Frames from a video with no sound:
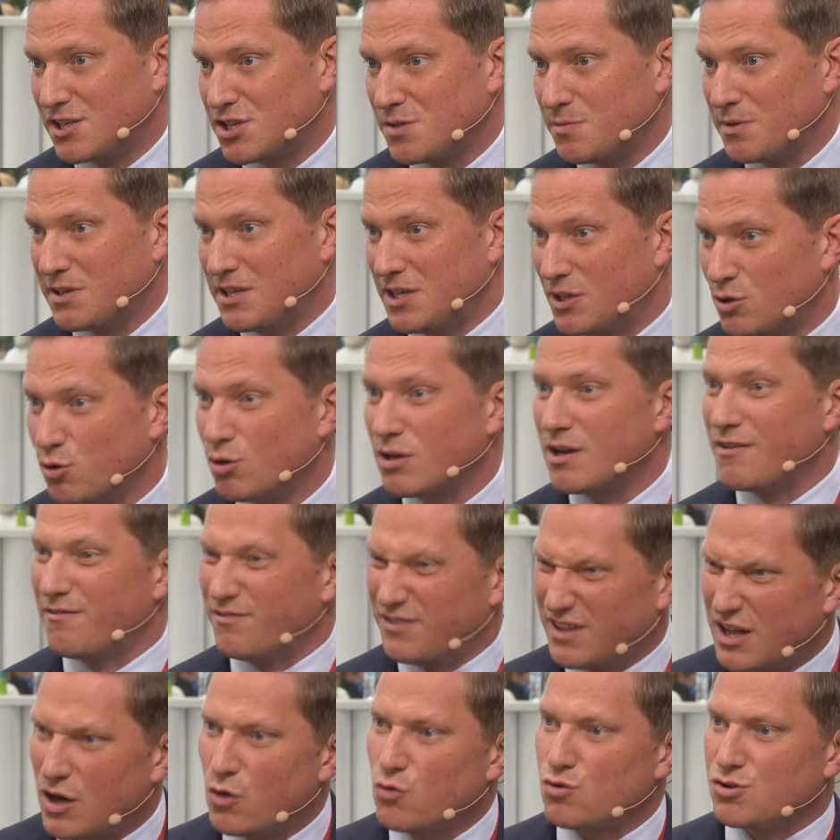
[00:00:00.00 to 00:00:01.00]
должна быть не только в
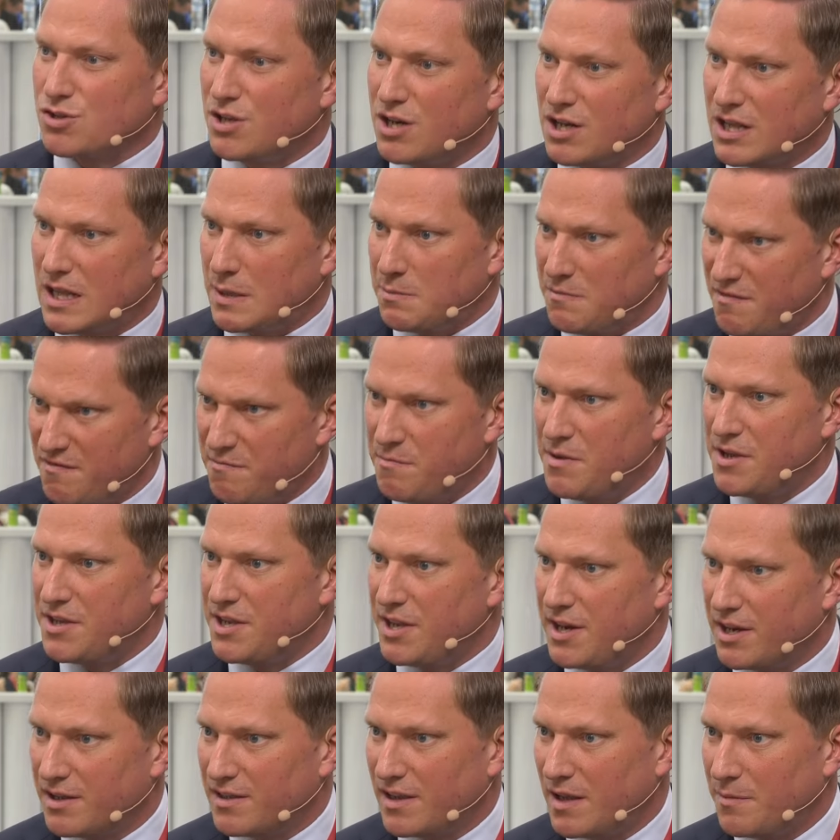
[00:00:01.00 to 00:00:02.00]
наружной рекламе, в
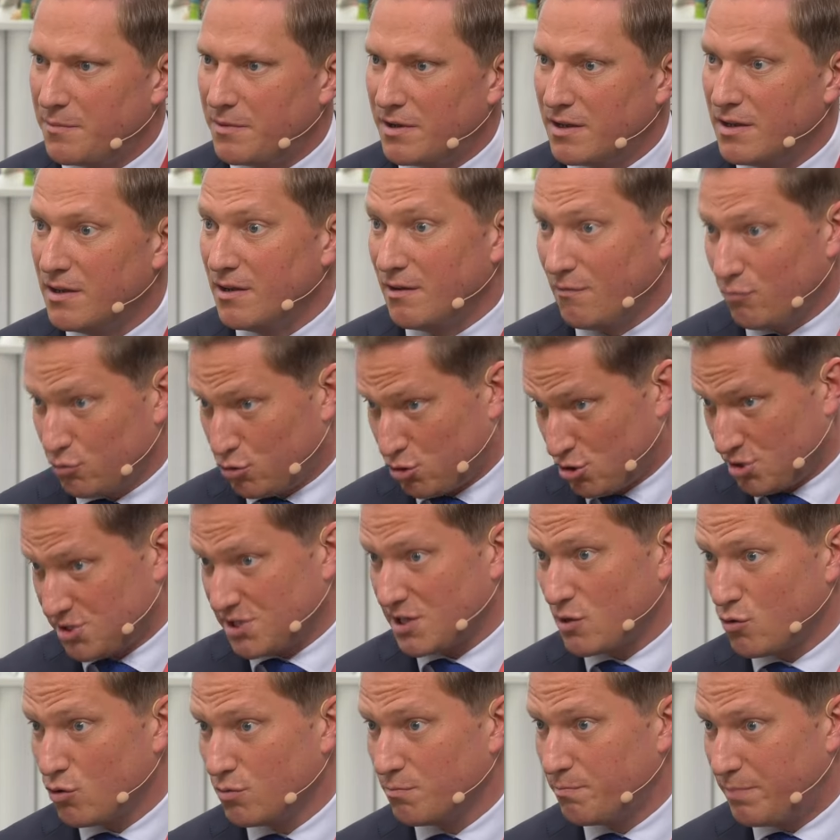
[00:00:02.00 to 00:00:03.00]
медиарекламе. Вот уже
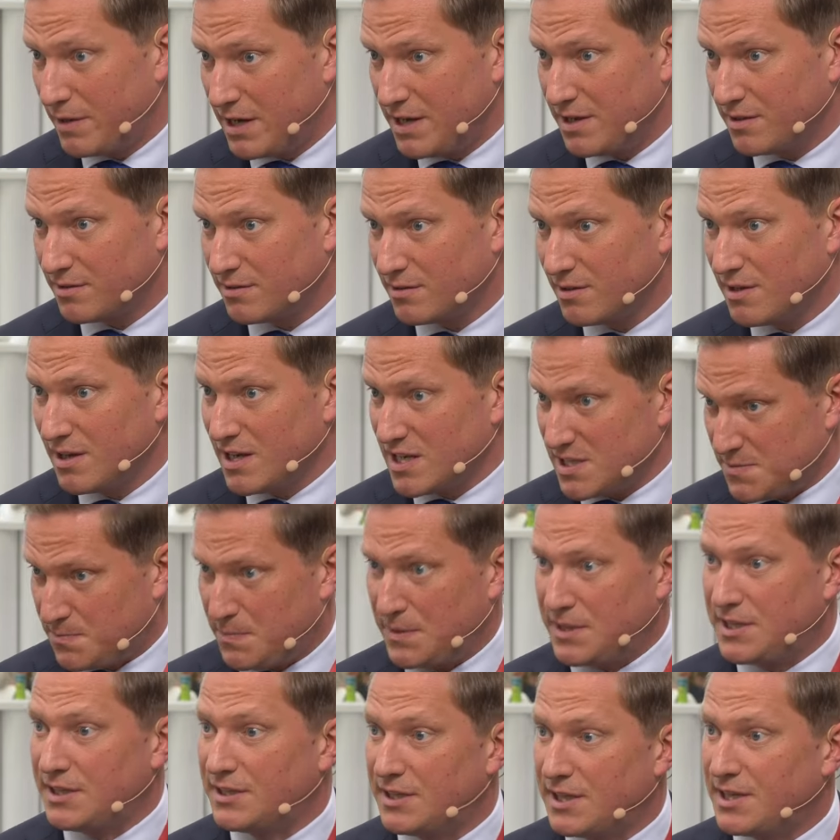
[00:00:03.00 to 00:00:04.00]
закон принят. С
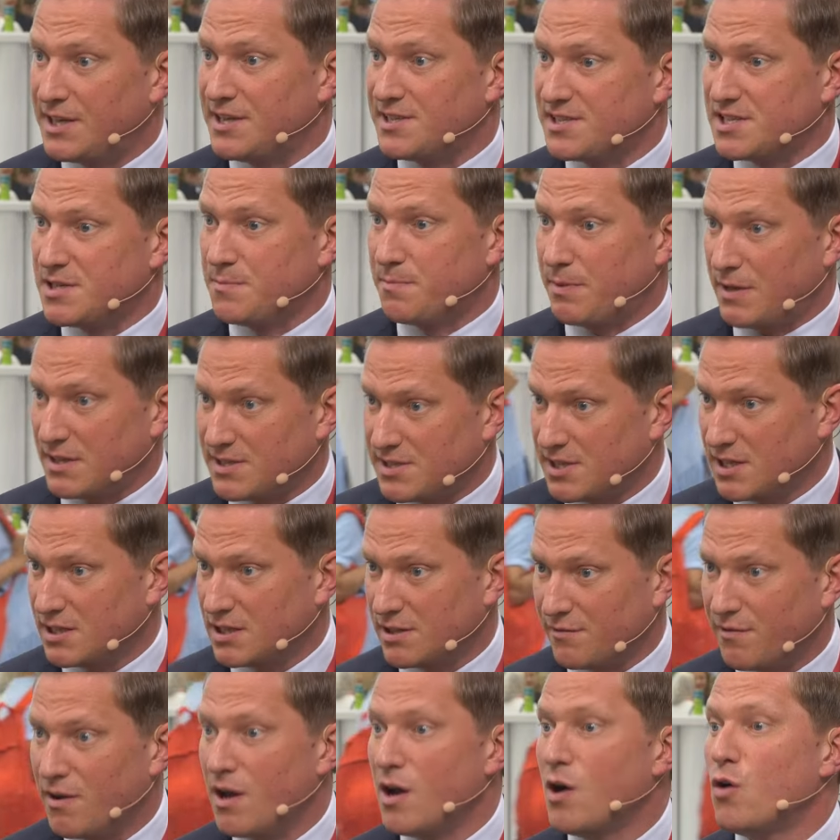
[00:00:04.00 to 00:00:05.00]
5 до
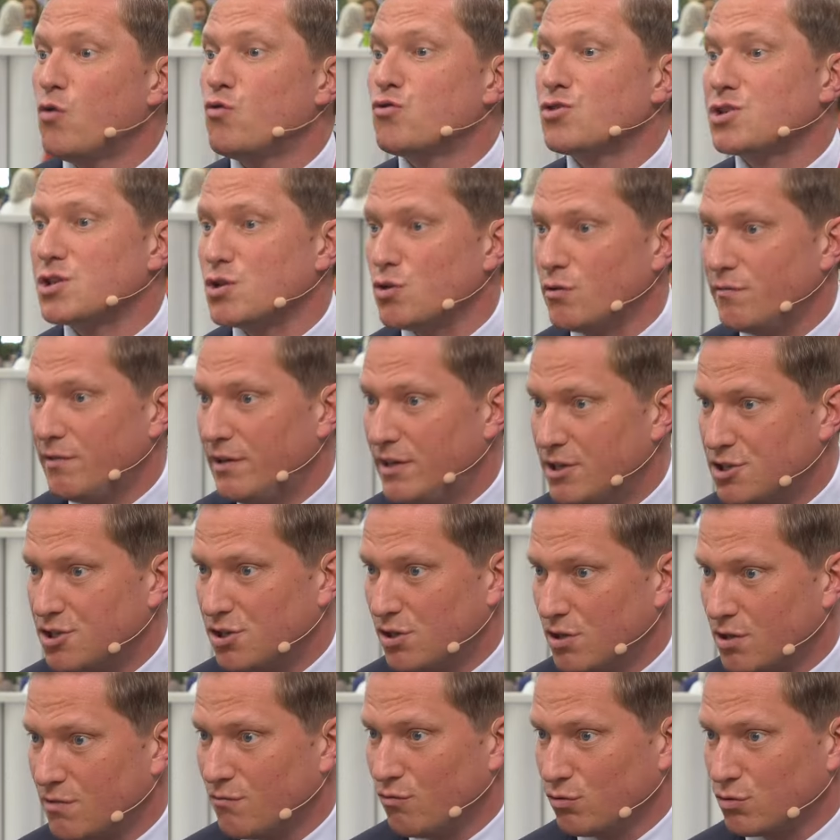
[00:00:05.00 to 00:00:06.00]
10% уже
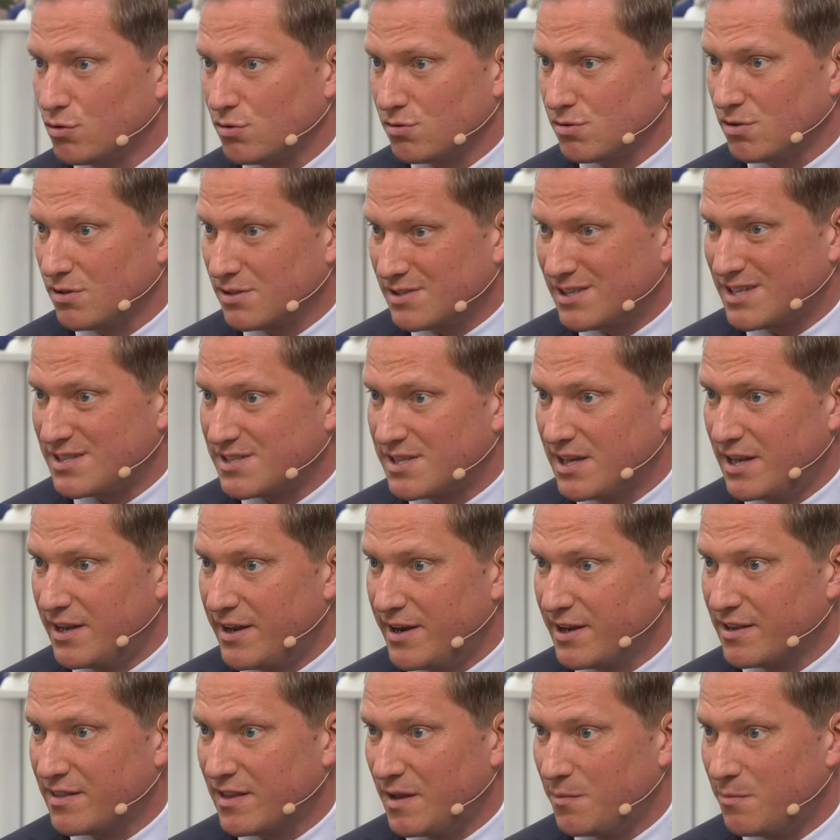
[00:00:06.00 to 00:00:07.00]
увеличили квоту
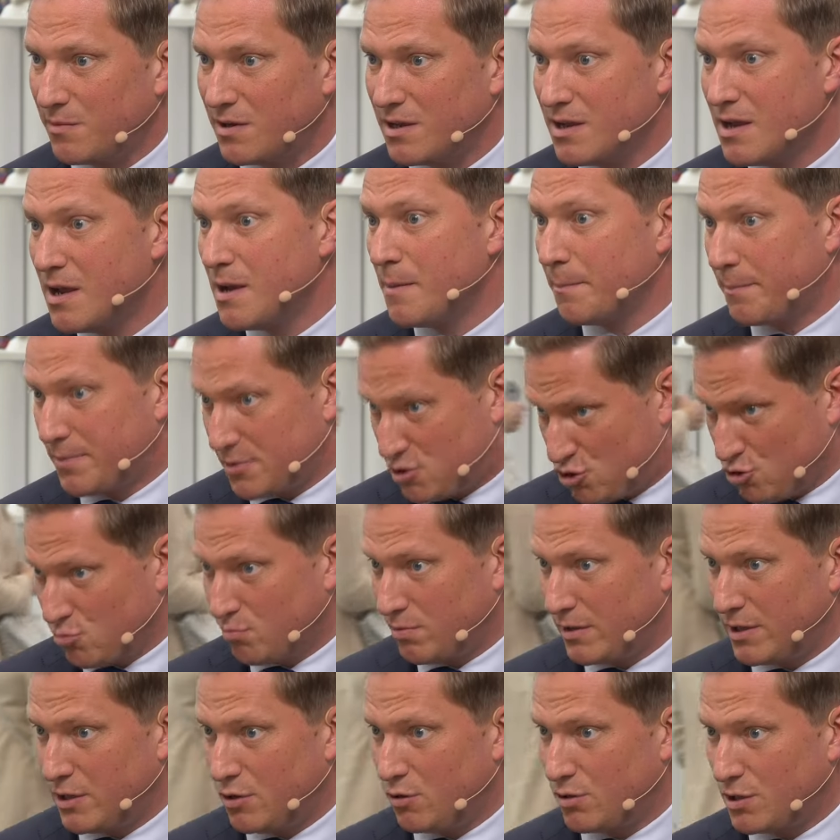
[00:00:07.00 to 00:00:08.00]
социальной рекламы. Почему
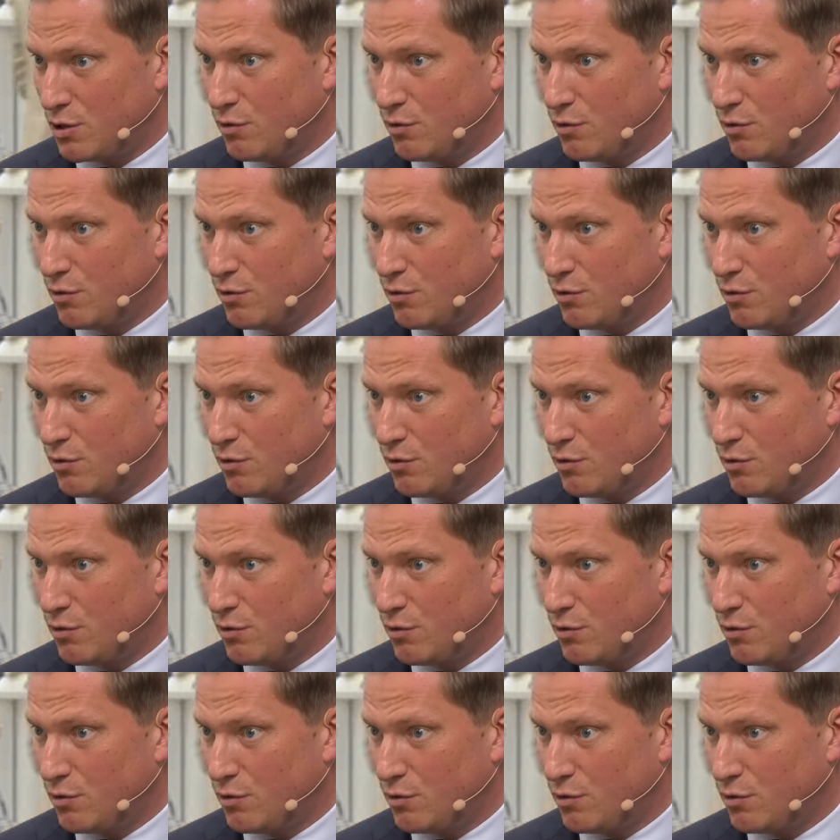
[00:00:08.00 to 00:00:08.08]
бы ее